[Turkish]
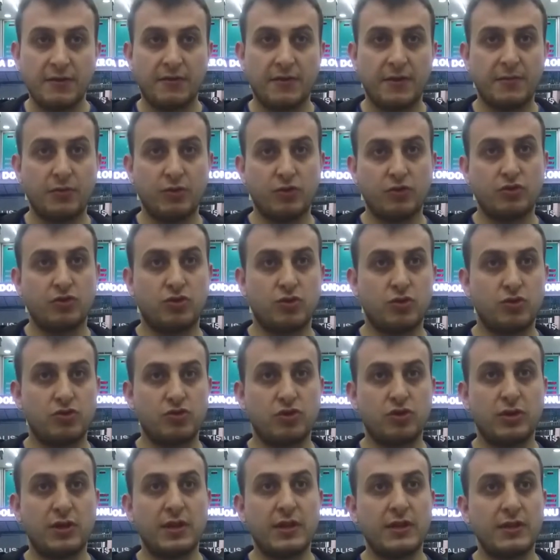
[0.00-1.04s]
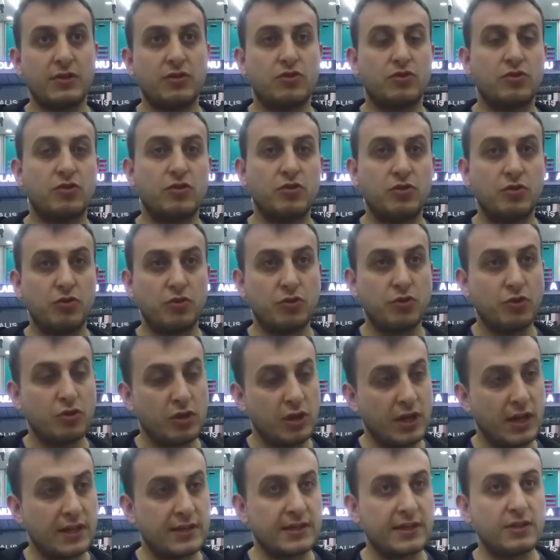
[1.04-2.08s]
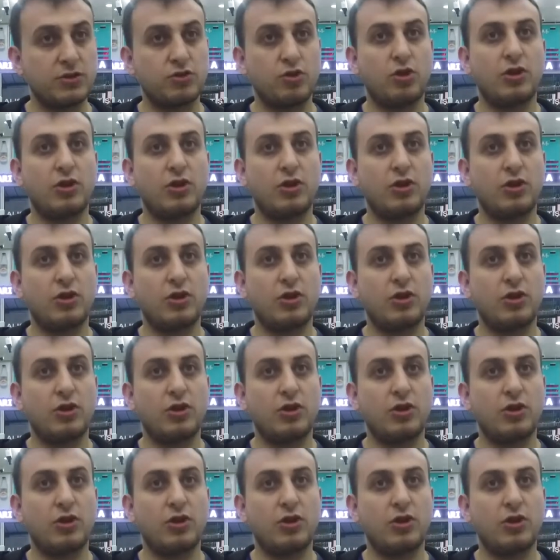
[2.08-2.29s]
Ve bunun sonucunda dünyada